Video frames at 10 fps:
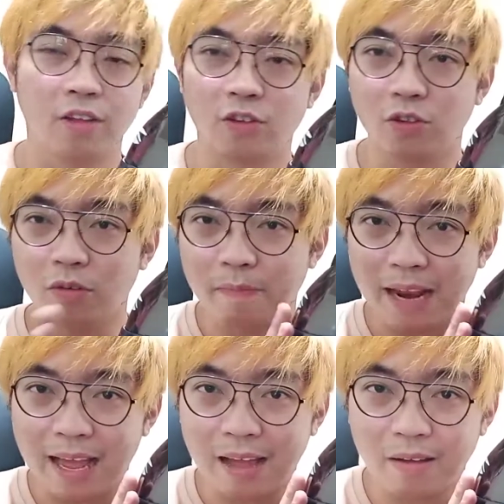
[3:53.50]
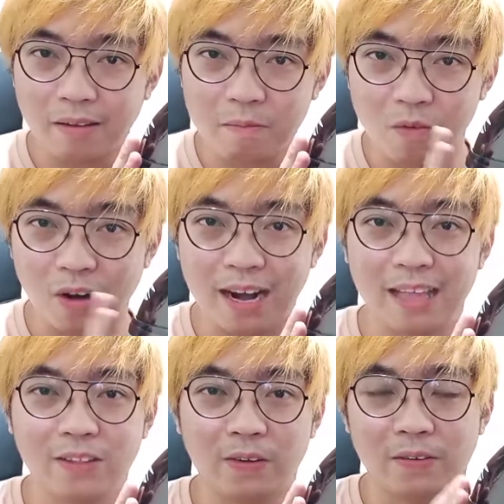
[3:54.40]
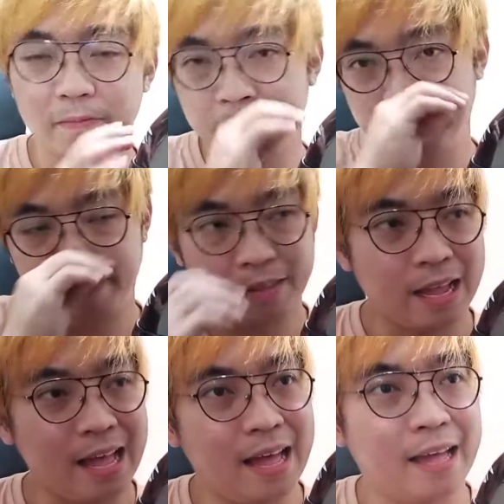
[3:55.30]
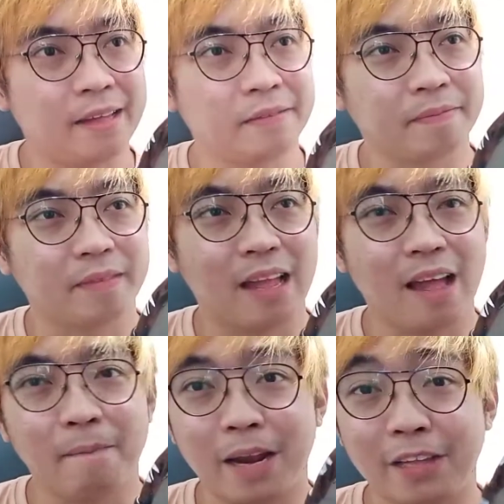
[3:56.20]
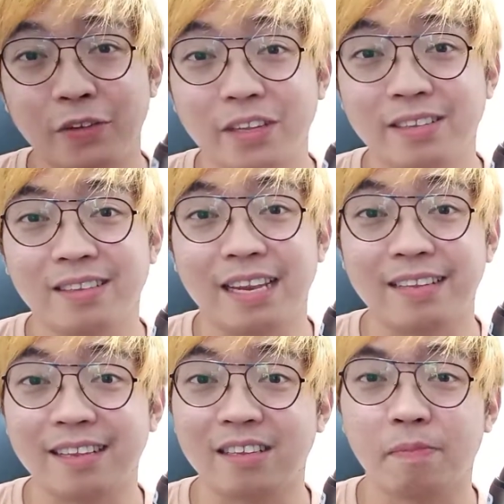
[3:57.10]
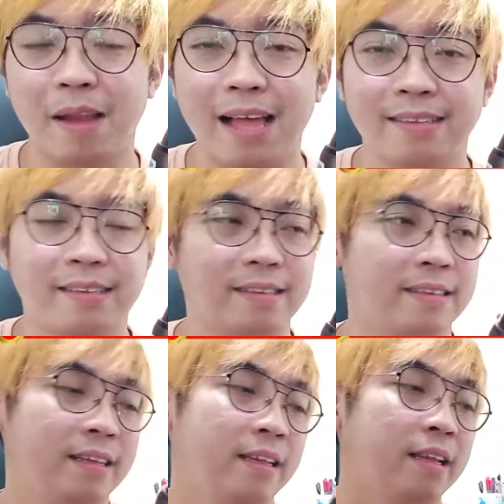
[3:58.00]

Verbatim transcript: So doon pa lang, mura na to. Uh, ang presyo is 36 plus.